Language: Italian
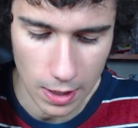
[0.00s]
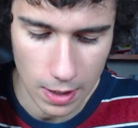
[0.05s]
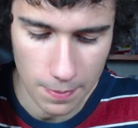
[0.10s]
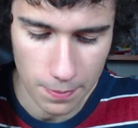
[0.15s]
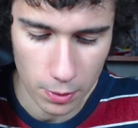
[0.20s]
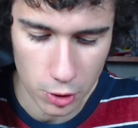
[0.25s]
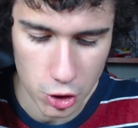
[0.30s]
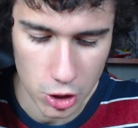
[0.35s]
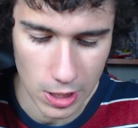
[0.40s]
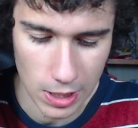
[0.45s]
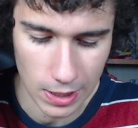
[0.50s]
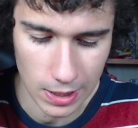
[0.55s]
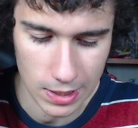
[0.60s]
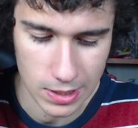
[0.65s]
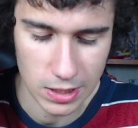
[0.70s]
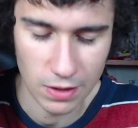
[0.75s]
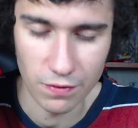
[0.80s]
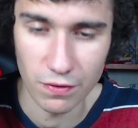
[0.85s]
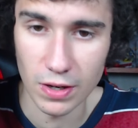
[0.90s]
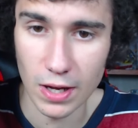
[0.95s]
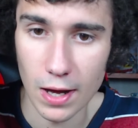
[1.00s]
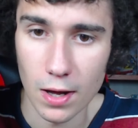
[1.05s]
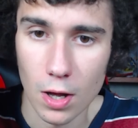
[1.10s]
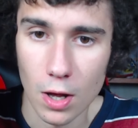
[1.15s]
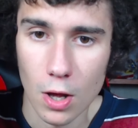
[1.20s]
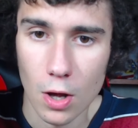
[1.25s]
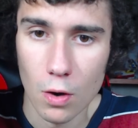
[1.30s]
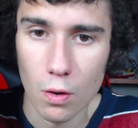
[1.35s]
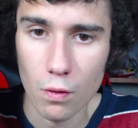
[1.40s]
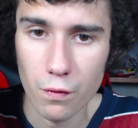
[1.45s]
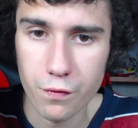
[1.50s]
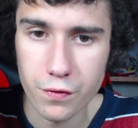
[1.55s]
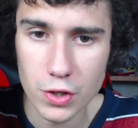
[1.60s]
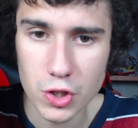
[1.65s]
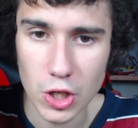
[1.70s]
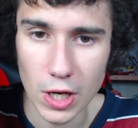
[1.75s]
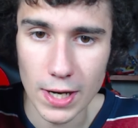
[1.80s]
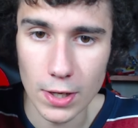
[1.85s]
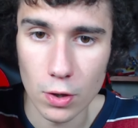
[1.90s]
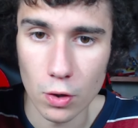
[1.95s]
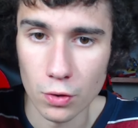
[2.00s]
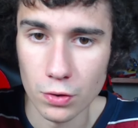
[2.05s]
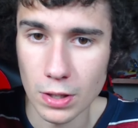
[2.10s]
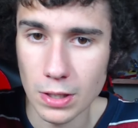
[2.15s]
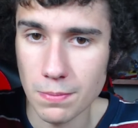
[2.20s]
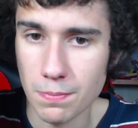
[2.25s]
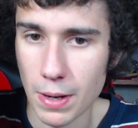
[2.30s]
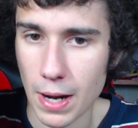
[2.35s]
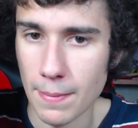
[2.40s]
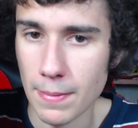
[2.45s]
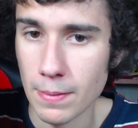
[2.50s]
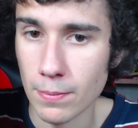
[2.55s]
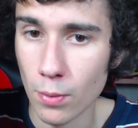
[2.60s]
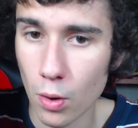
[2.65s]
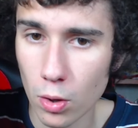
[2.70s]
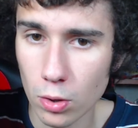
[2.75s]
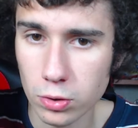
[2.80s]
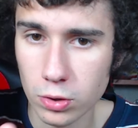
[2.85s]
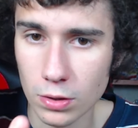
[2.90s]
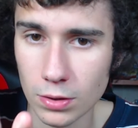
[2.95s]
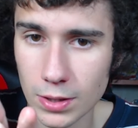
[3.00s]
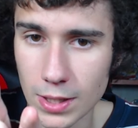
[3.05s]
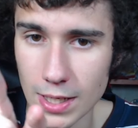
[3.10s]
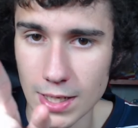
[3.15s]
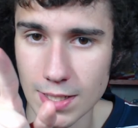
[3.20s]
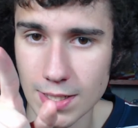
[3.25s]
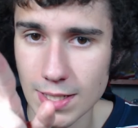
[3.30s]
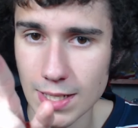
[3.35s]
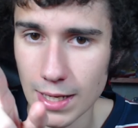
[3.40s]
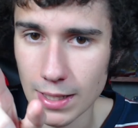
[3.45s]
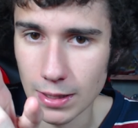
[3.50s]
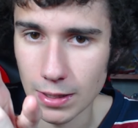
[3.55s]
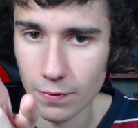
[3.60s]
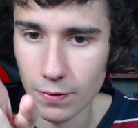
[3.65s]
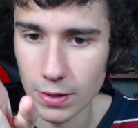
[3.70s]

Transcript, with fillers: E poi c'è la classifica ufficiale con dei premi molto interessanti.